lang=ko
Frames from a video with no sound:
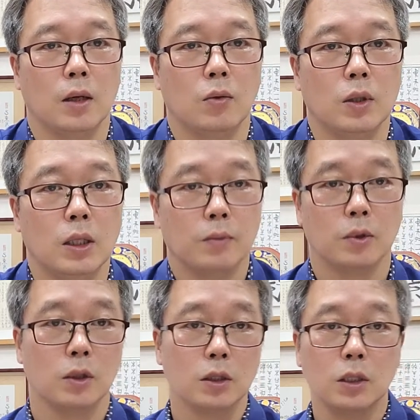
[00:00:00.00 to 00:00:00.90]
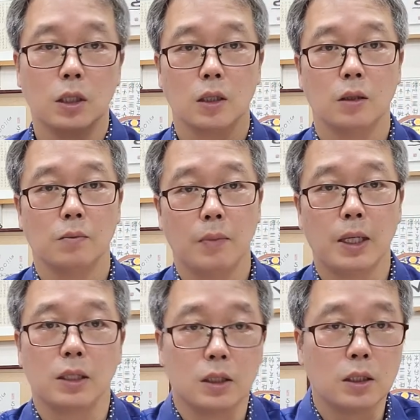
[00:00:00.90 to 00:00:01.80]
왜냐하면 어찌됐건
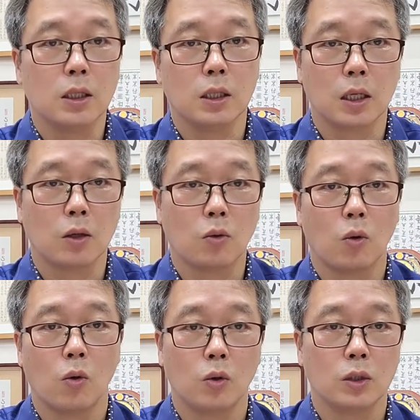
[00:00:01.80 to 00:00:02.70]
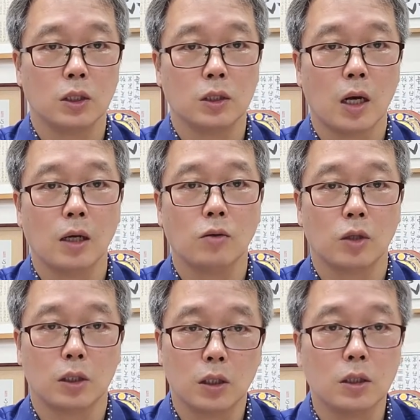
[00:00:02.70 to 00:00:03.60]
팔을 들어야 되겠고
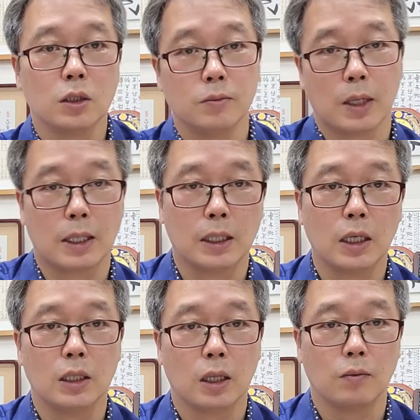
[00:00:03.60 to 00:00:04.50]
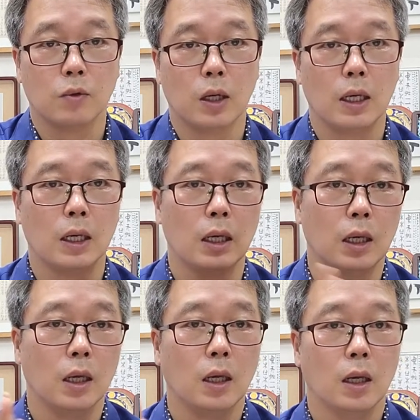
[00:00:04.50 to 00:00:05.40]
이상황골이 떨어지면 안 되기 때문에
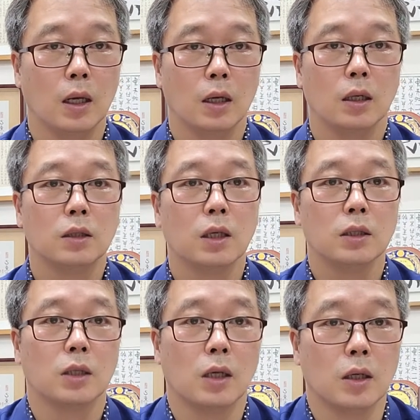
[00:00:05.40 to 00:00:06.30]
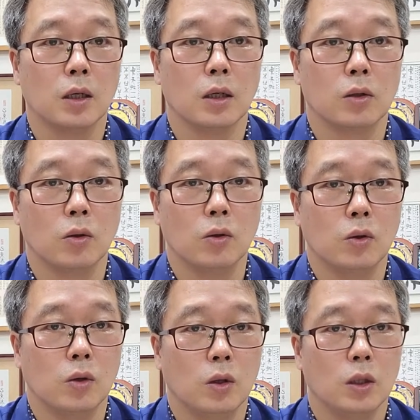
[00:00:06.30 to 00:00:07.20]
어떠한
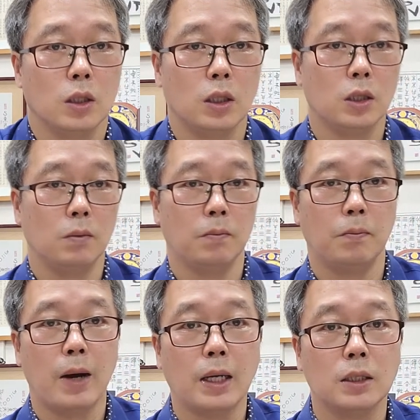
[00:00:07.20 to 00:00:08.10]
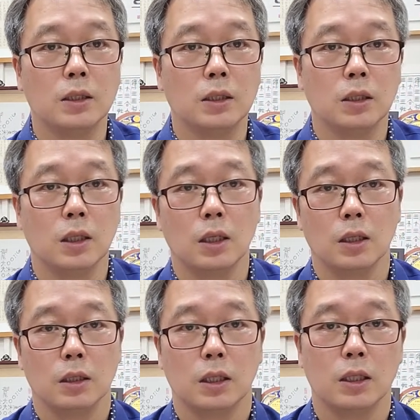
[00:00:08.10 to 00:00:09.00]
상황에도 이 팔을
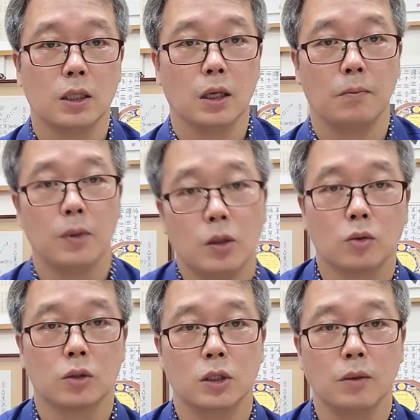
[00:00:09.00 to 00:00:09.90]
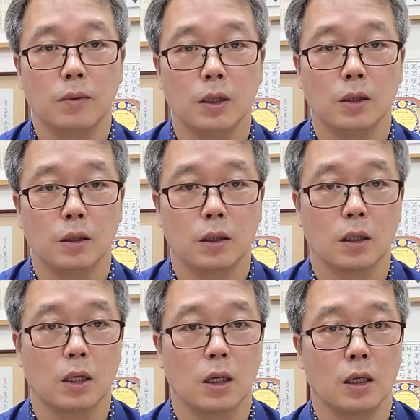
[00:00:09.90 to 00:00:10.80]
이렇게 밑으로 처방
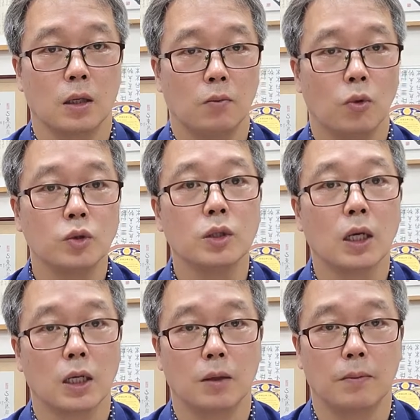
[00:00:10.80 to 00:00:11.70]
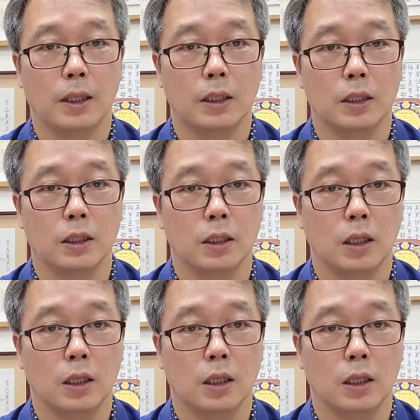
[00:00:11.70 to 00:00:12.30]
그러니까 못 쓰게끔 만드는